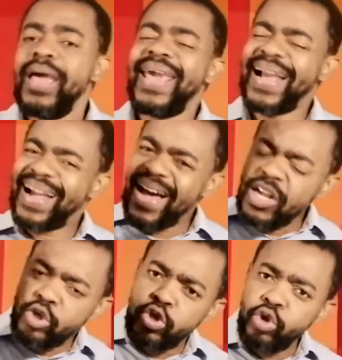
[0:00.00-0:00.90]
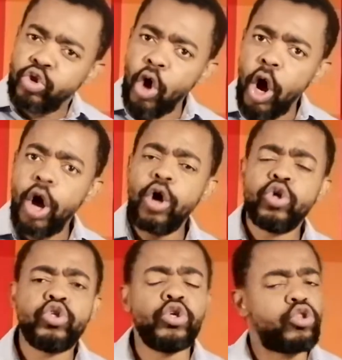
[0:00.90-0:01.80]
Et quand tu dors,
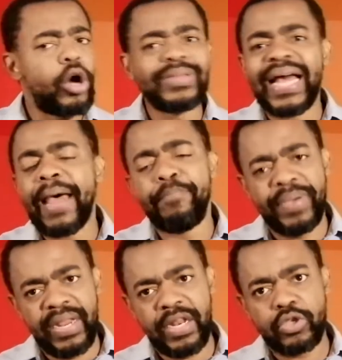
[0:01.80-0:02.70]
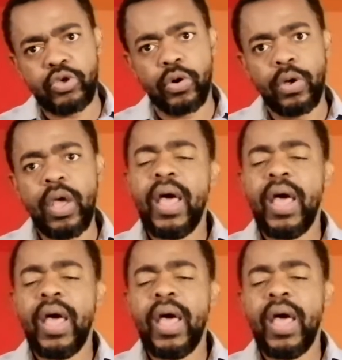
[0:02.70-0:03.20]
tu dors dans la bénédiction.